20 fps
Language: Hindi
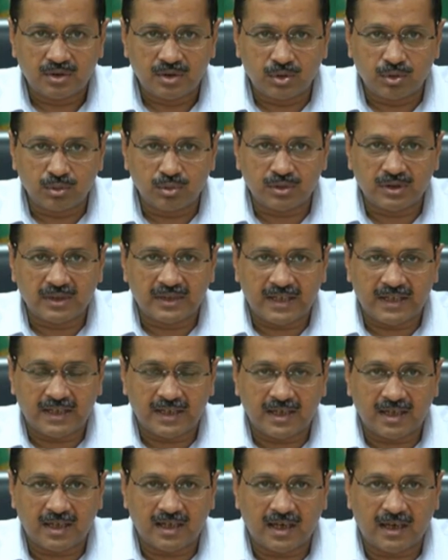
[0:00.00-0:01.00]
दूध देने
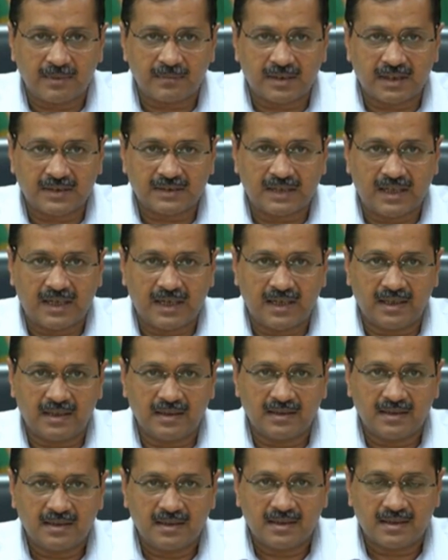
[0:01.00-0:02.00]
का काम करता है
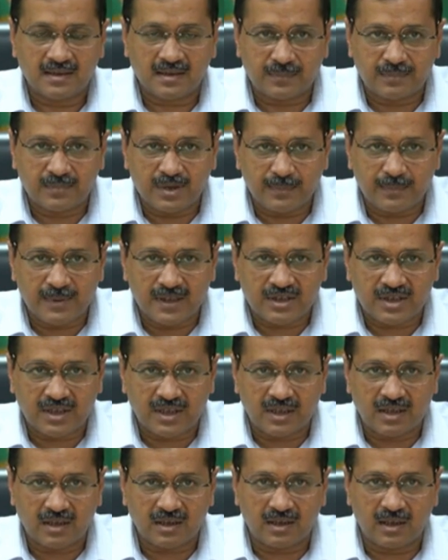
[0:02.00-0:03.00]
सब्जी
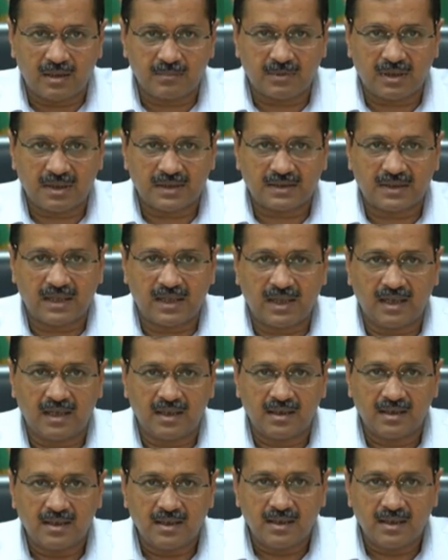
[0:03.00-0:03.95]
बेचने का काम करता है